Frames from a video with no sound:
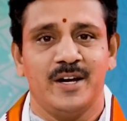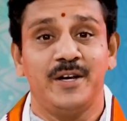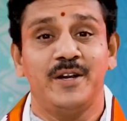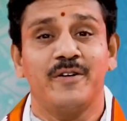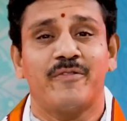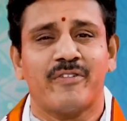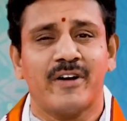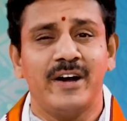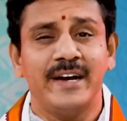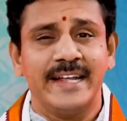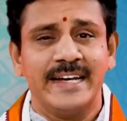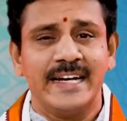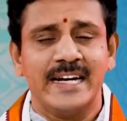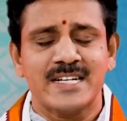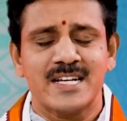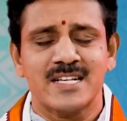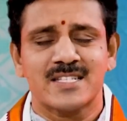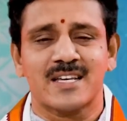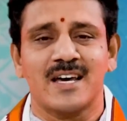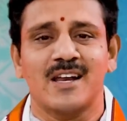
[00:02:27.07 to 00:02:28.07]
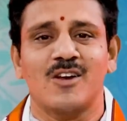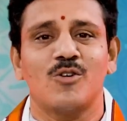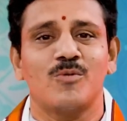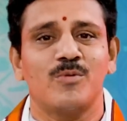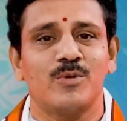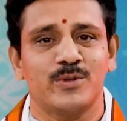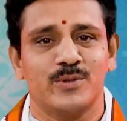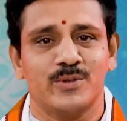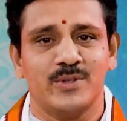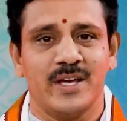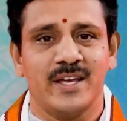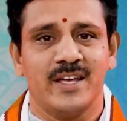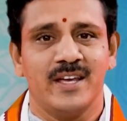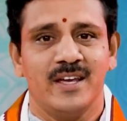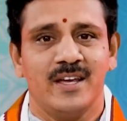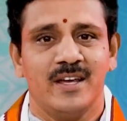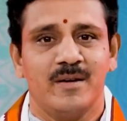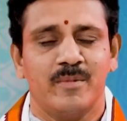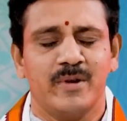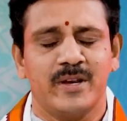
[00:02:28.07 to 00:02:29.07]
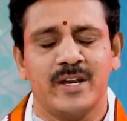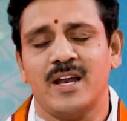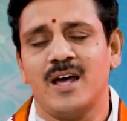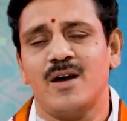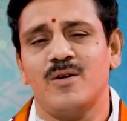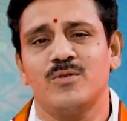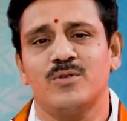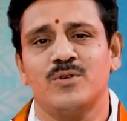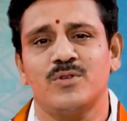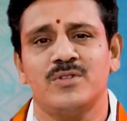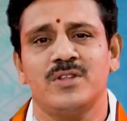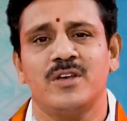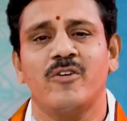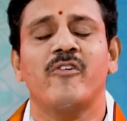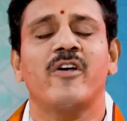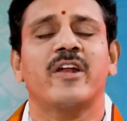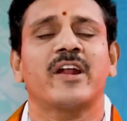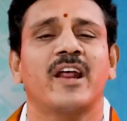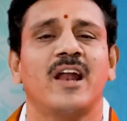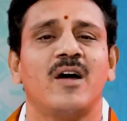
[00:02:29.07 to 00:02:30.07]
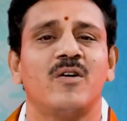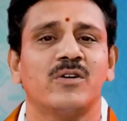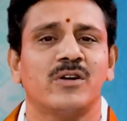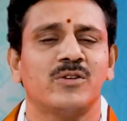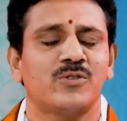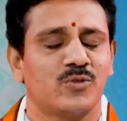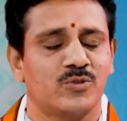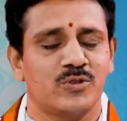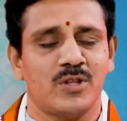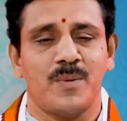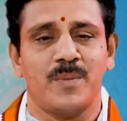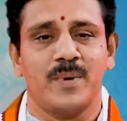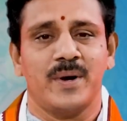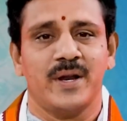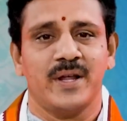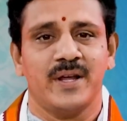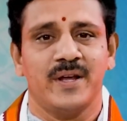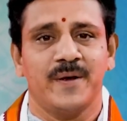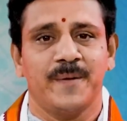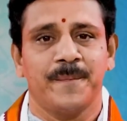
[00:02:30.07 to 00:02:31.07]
డిఫరెంట్ ఎనర్జీస్ కలవబోతున్నాయి మరి ఎలా ఉంటుంది ఎవరికి ఎలా ఉంటుంది చూద్దామండి